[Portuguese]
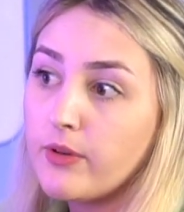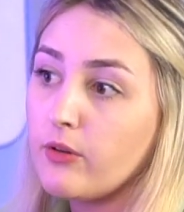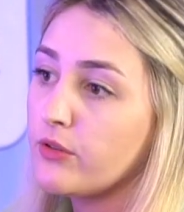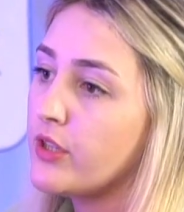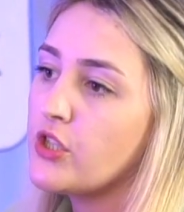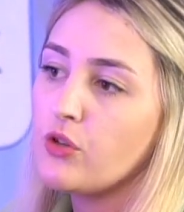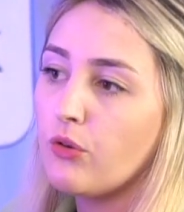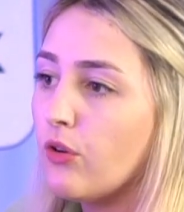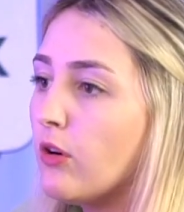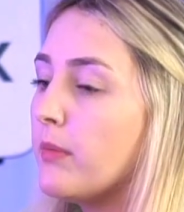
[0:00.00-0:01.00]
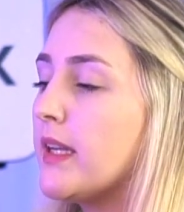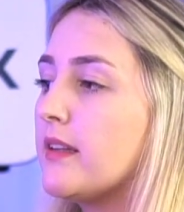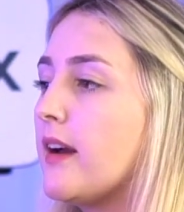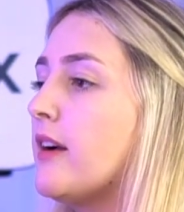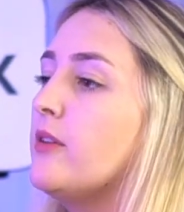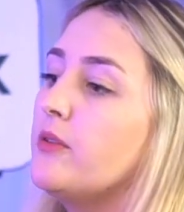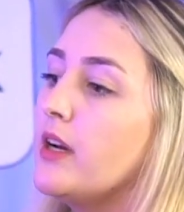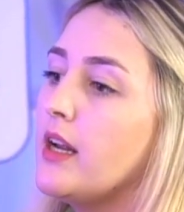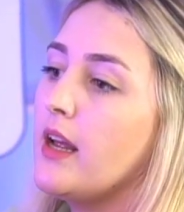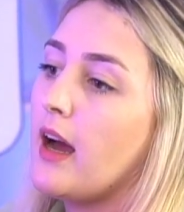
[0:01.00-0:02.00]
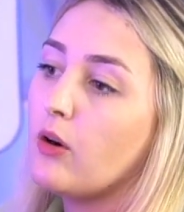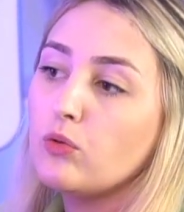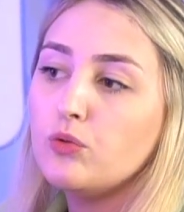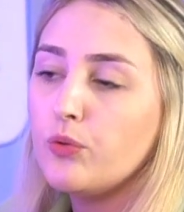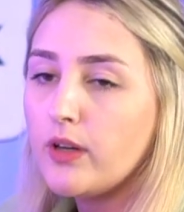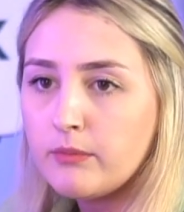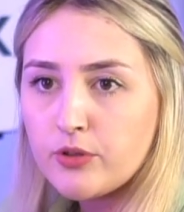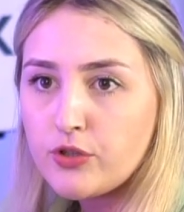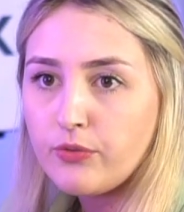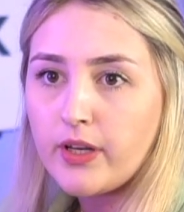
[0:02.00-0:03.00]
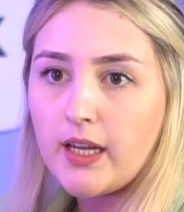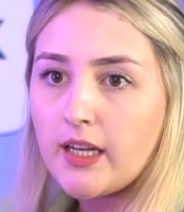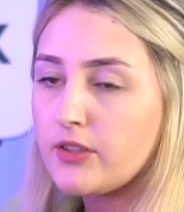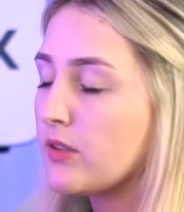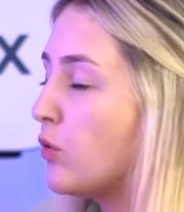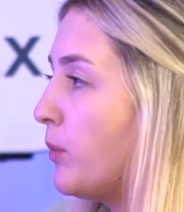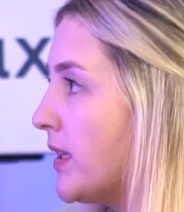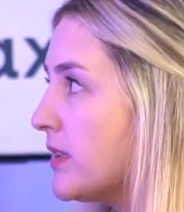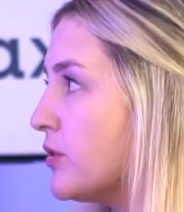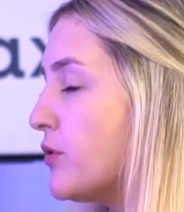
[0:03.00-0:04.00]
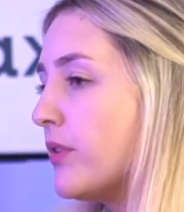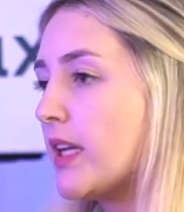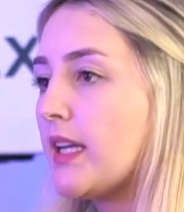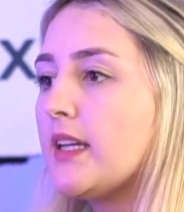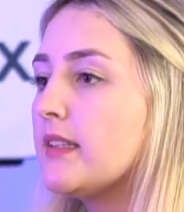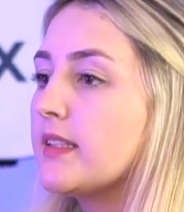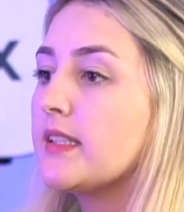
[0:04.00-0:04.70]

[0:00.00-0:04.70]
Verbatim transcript: é outro idioma e tal, a cultura é muito diferente, as comidas são diferentes,